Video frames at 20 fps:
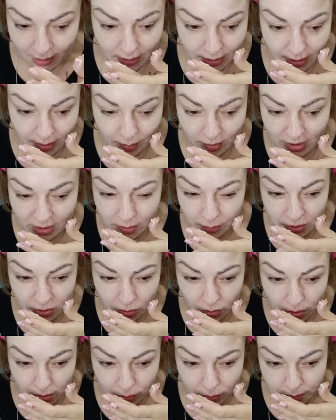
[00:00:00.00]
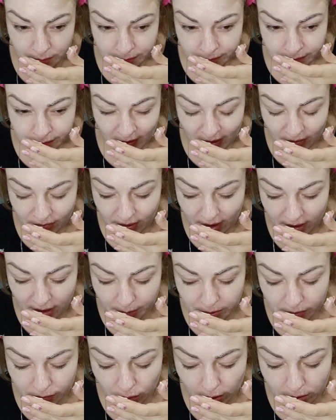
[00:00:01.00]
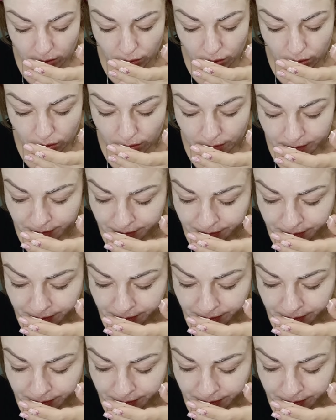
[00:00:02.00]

имеет ментоловую эвкалиптовую отдушку.